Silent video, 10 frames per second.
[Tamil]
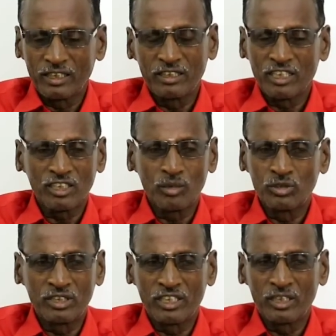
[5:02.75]
அது
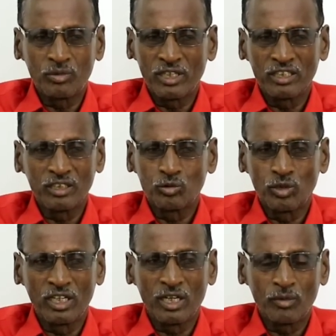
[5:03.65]
தசாபுத்தியின் அடிப்படையில் தான்
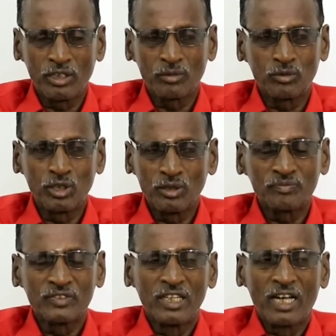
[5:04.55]
தொழில் அமைக்க
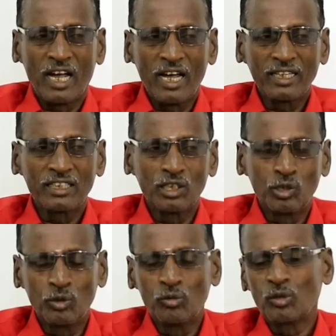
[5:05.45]
முடியும் ஆக
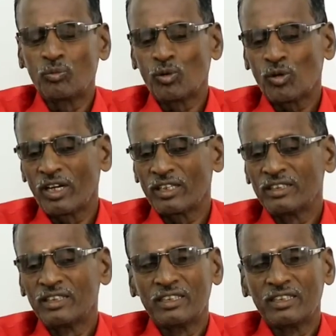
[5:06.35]
ஏதோ ஒரு பொருளை